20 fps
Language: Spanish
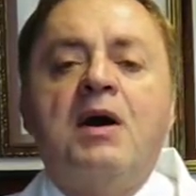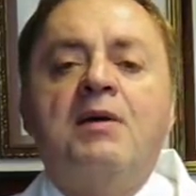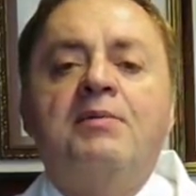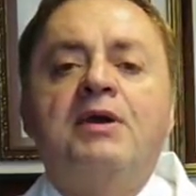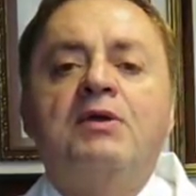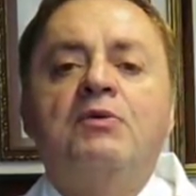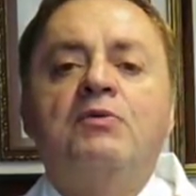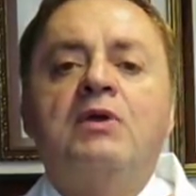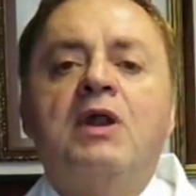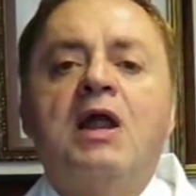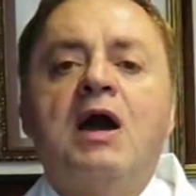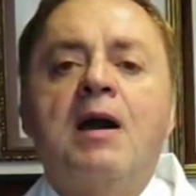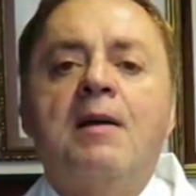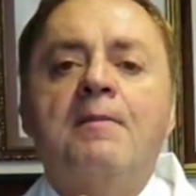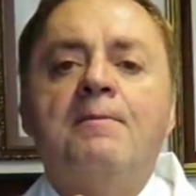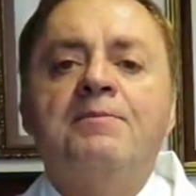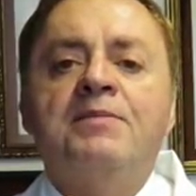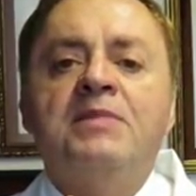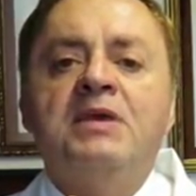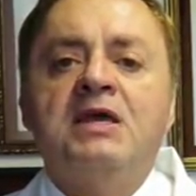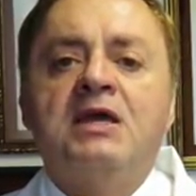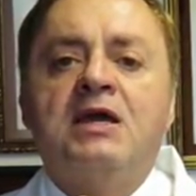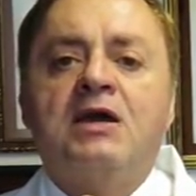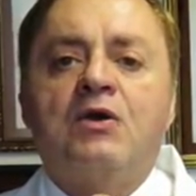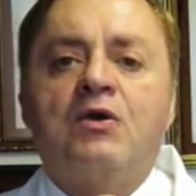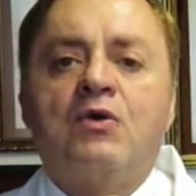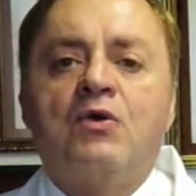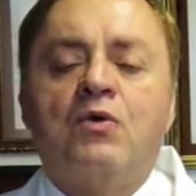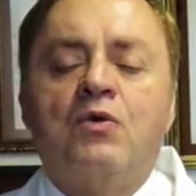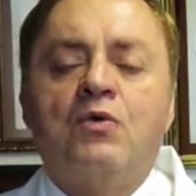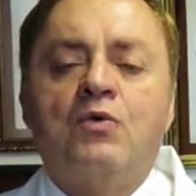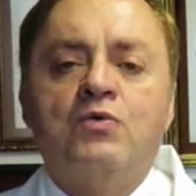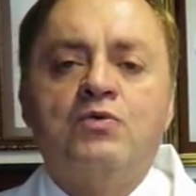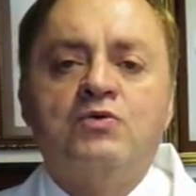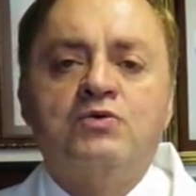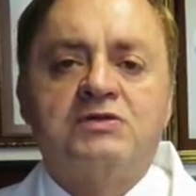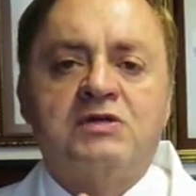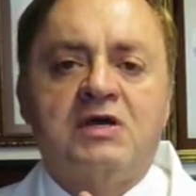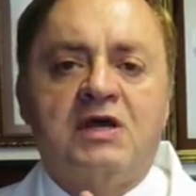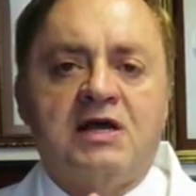va a haber una
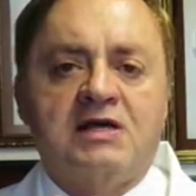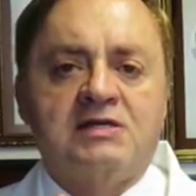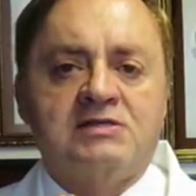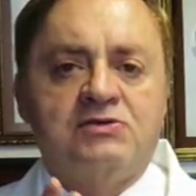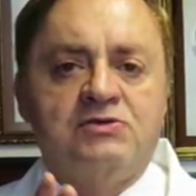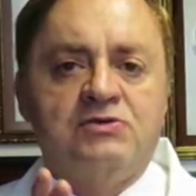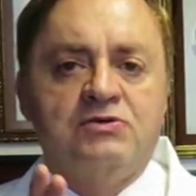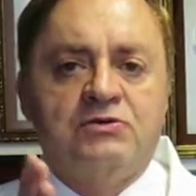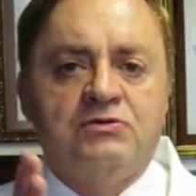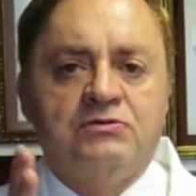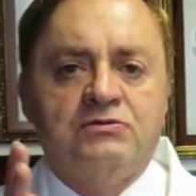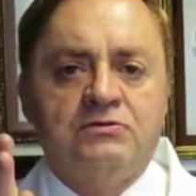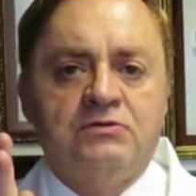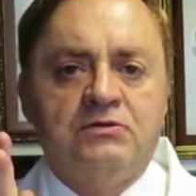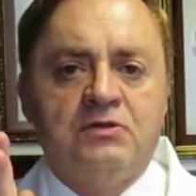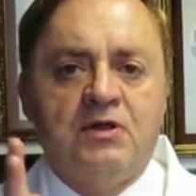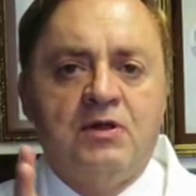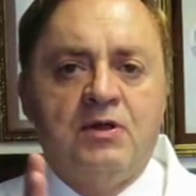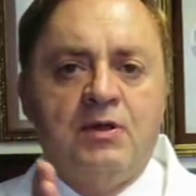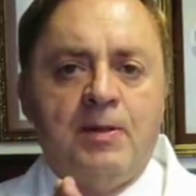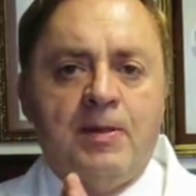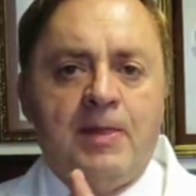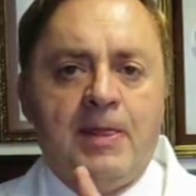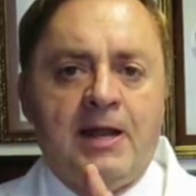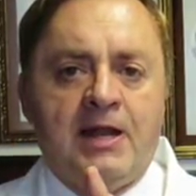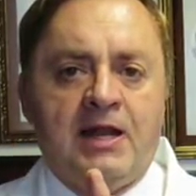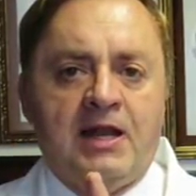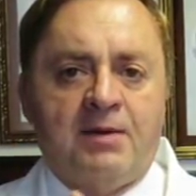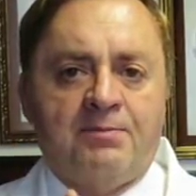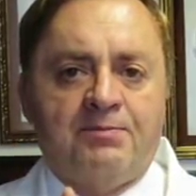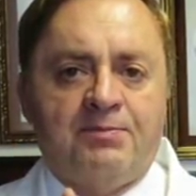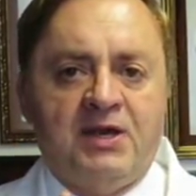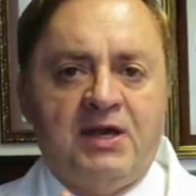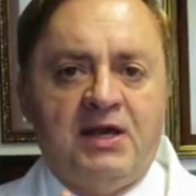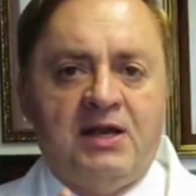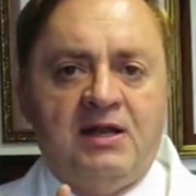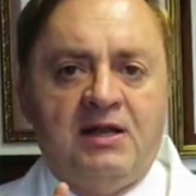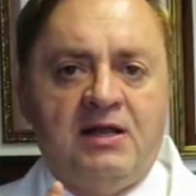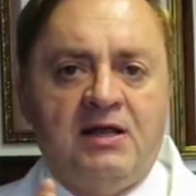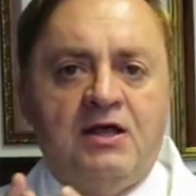microulceración en la
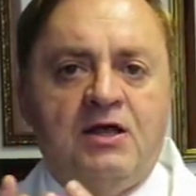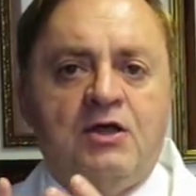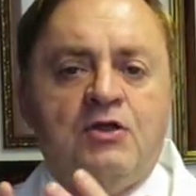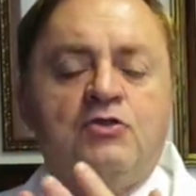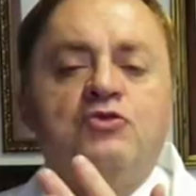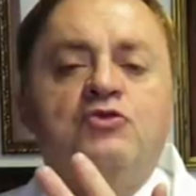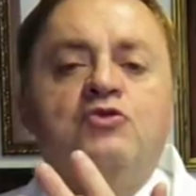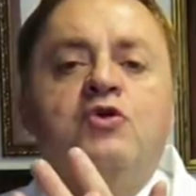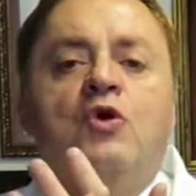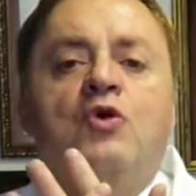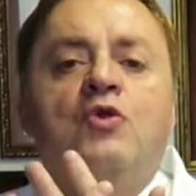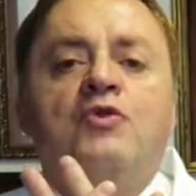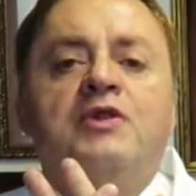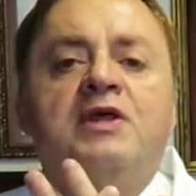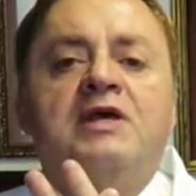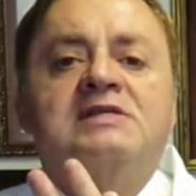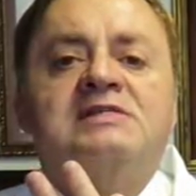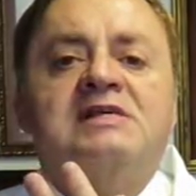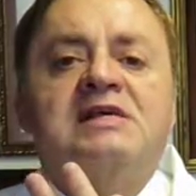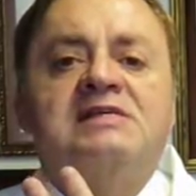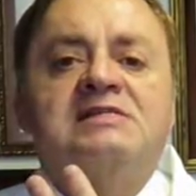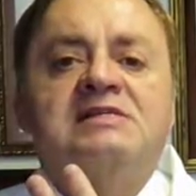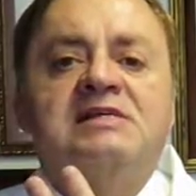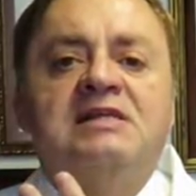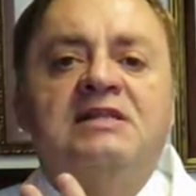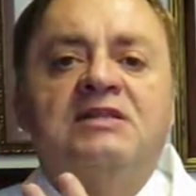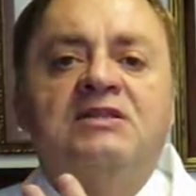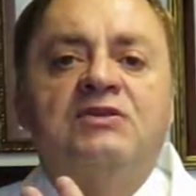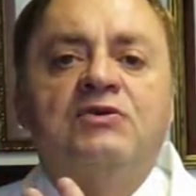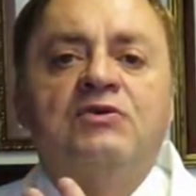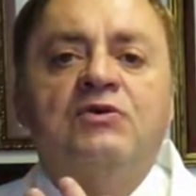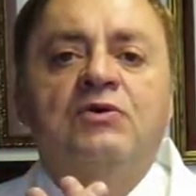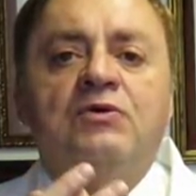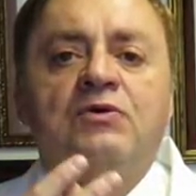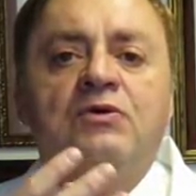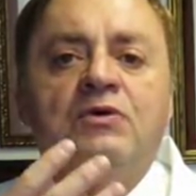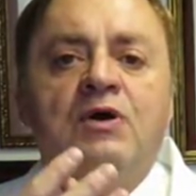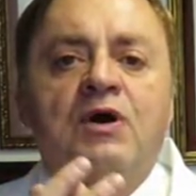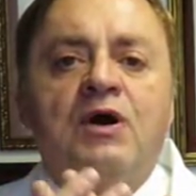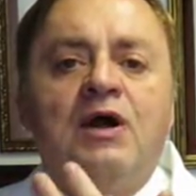piel donde se
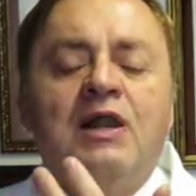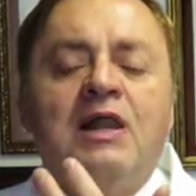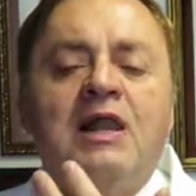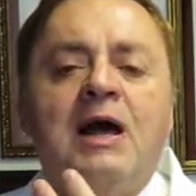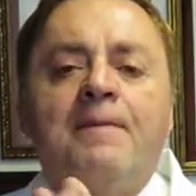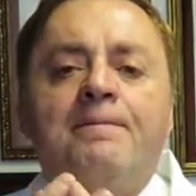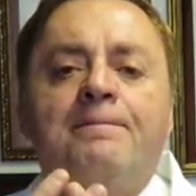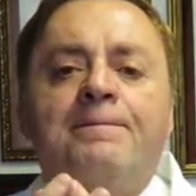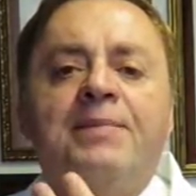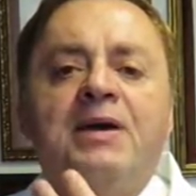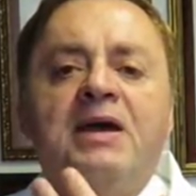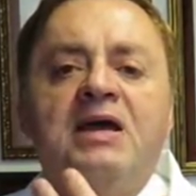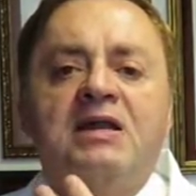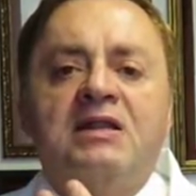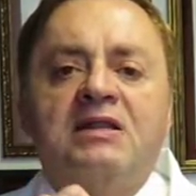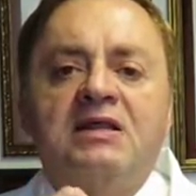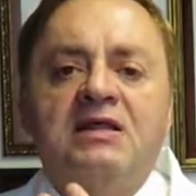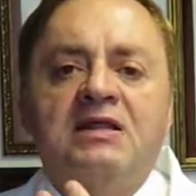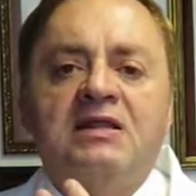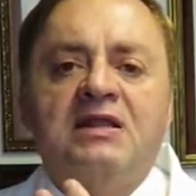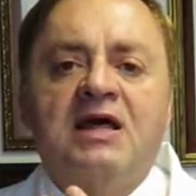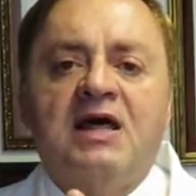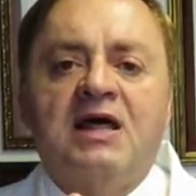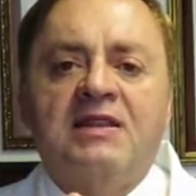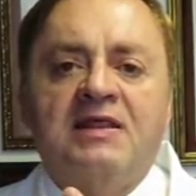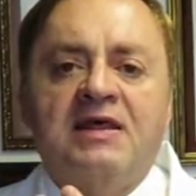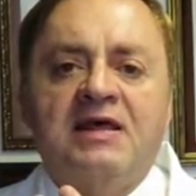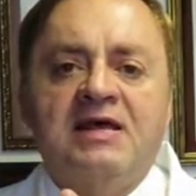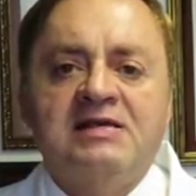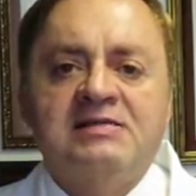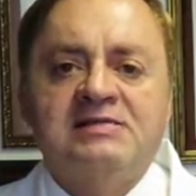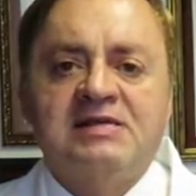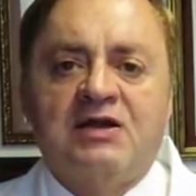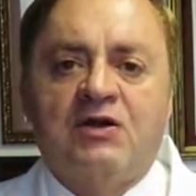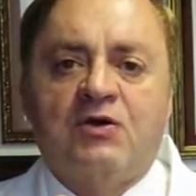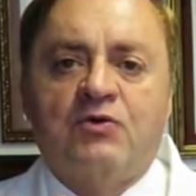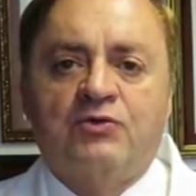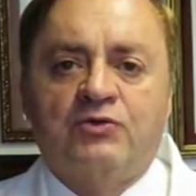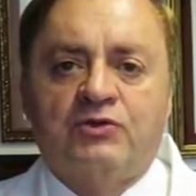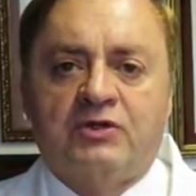sintió la pérdida de
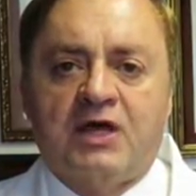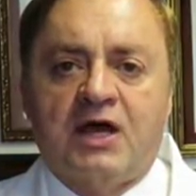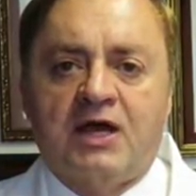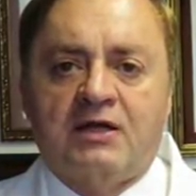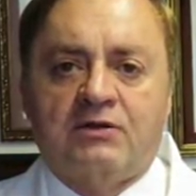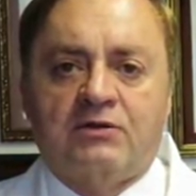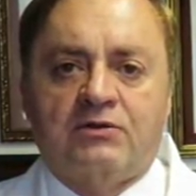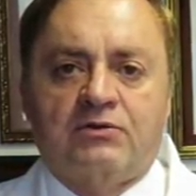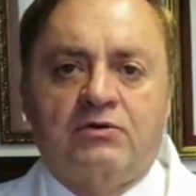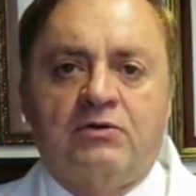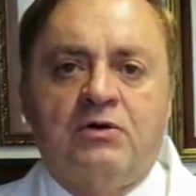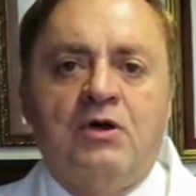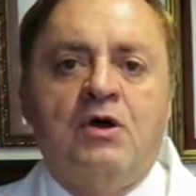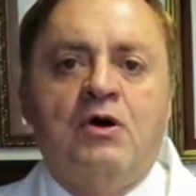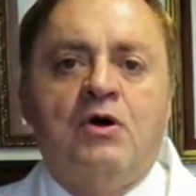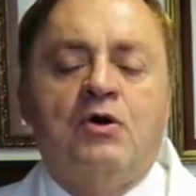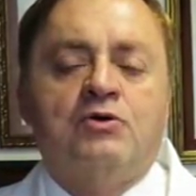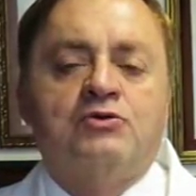ese contacto.